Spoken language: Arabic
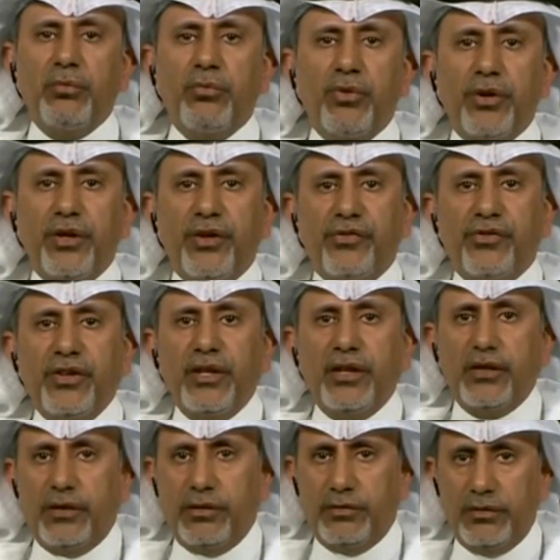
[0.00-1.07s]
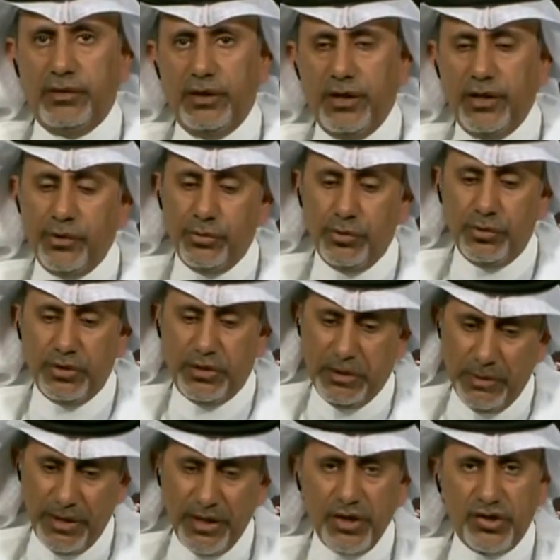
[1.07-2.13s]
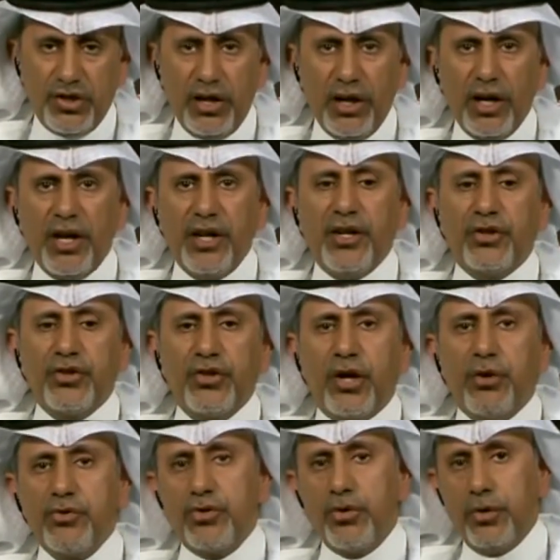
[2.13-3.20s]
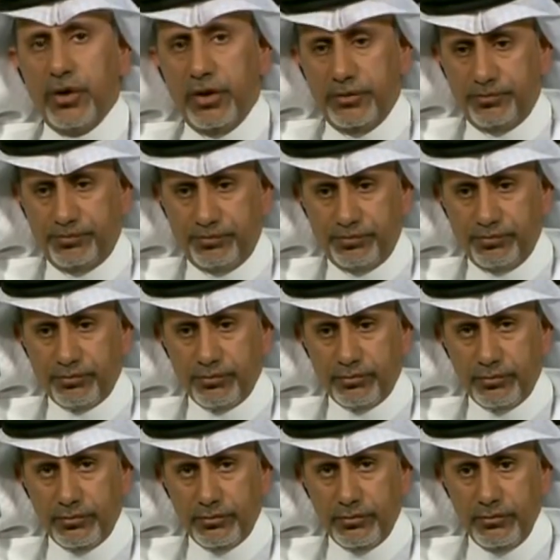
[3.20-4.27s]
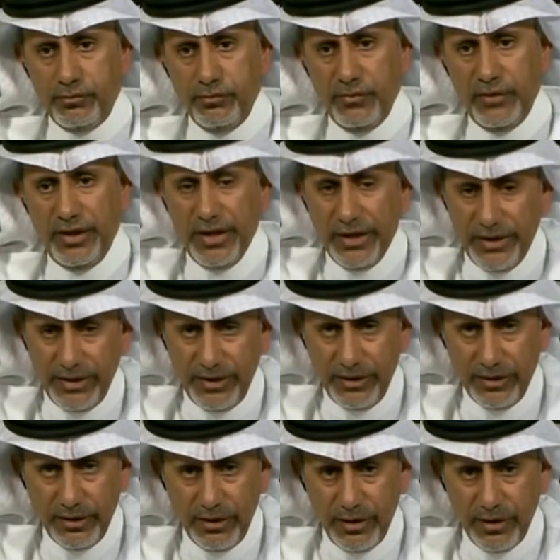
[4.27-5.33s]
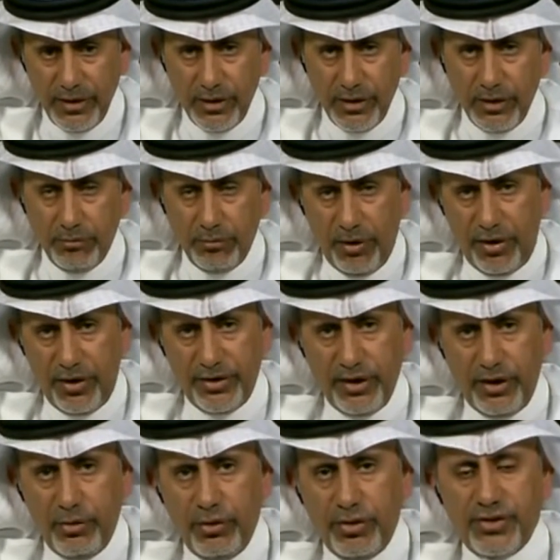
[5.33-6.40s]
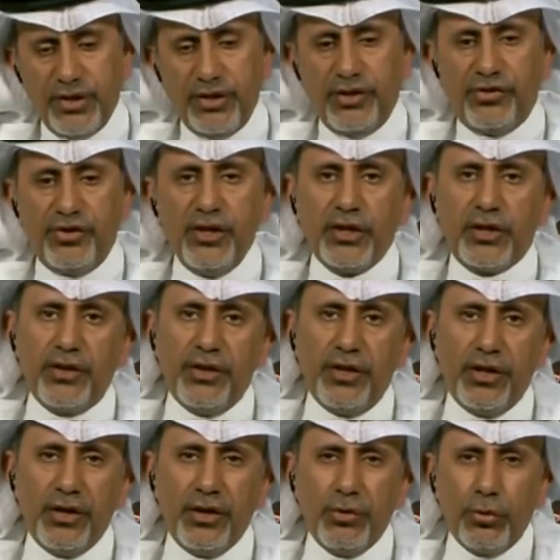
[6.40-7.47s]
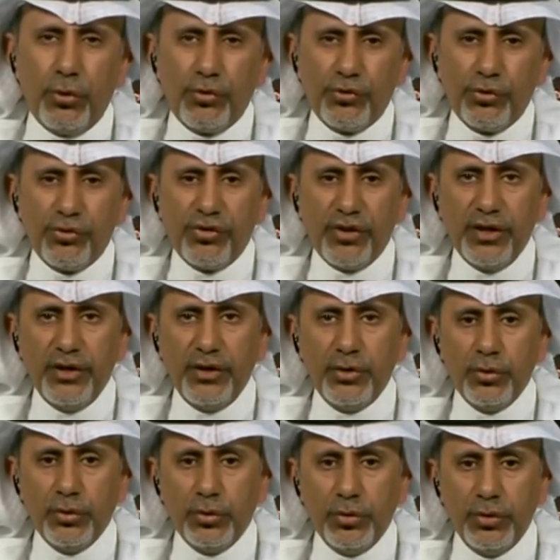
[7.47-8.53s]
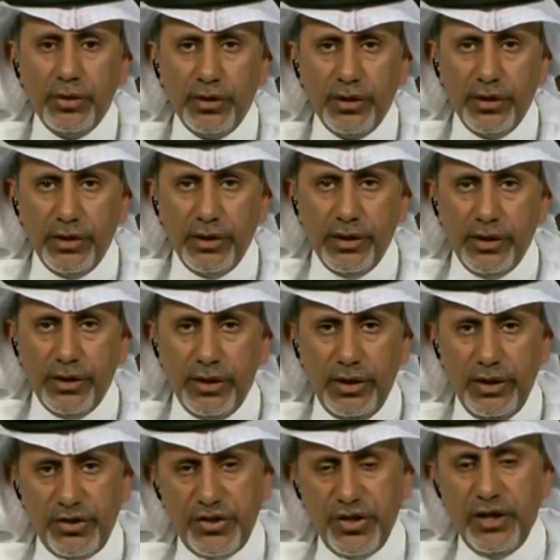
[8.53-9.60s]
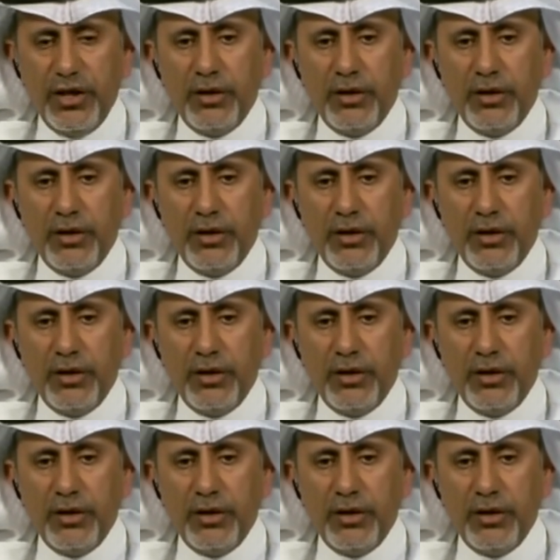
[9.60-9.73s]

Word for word: الأمور النفسية لأنه أتمنى إن شاء الله أن نتجاوزوها يعني مرت سنين كثيرة وخصوصا أنه الجيل